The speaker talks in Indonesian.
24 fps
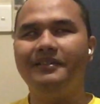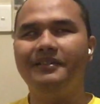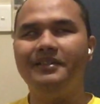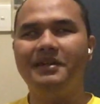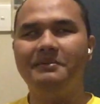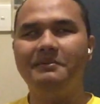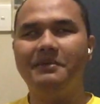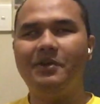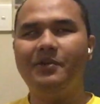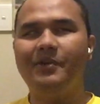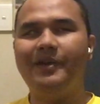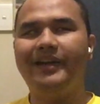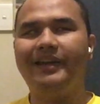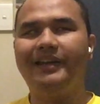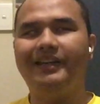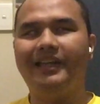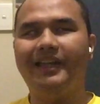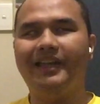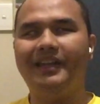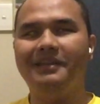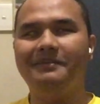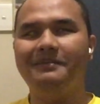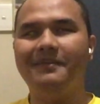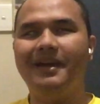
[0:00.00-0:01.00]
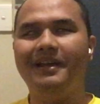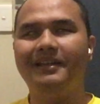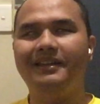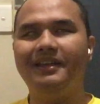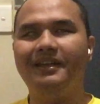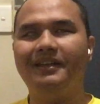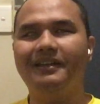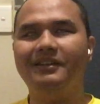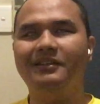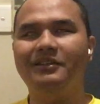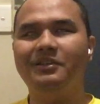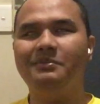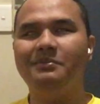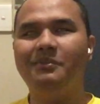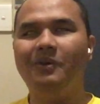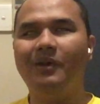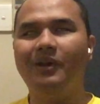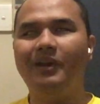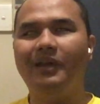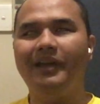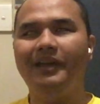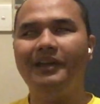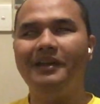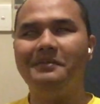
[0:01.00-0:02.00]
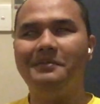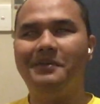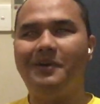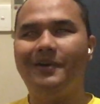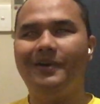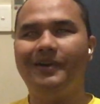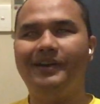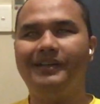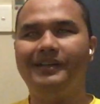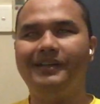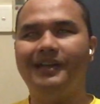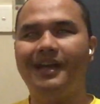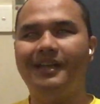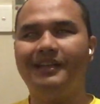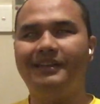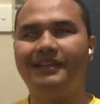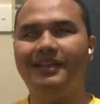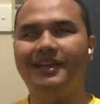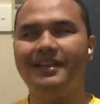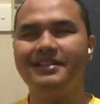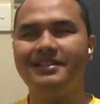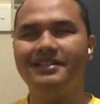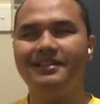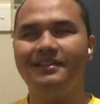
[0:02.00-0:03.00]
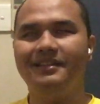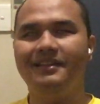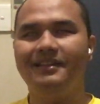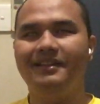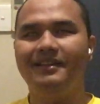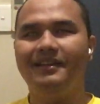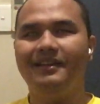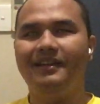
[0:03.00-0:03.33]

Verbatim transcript: yang bawa hand carry banyak itu boleh dibawa ke atas